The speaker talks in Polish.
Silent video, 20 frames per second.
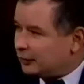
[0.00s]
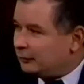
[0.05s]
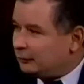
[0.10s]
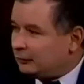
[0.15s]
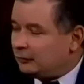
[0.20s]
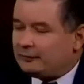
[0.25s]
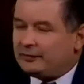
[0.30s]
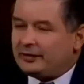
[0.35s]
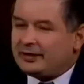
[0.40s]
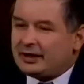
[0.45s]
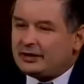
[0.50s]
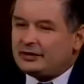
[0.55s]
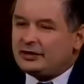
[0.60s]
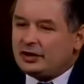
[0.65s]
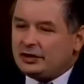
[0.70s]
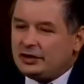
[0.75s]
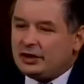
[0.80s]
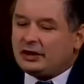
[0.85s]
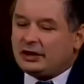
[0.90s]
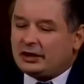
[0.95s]
ale przyjęto
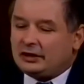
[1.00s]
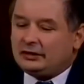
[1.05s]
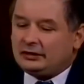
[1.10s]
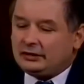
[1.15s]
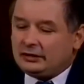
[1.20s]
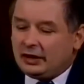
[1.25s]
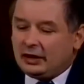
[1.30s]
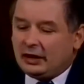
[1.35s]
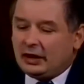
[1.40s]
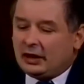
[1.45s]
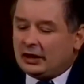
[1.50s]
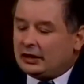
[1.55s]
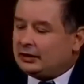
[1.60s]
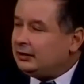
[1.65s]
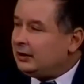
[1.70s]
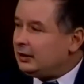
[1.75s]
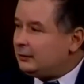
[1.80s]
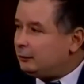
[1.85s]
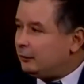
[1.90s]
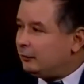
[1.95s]
wyraźnie niechętnie,
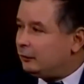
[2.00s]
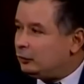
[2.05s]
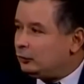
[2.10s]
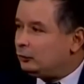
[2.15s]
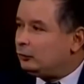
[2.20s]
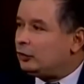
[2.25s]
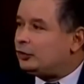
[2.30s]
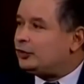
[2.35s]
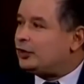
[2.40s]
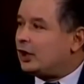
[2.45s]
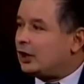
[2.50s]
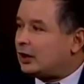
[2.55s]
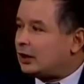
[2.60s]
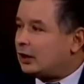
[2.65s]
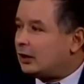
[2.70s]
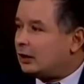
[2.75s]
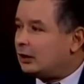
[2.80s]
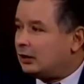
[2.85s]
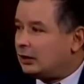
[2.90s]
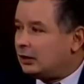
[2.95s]
nie z powodu
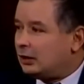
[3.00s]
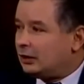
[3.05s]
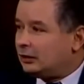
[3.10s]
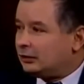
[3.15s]
moczara,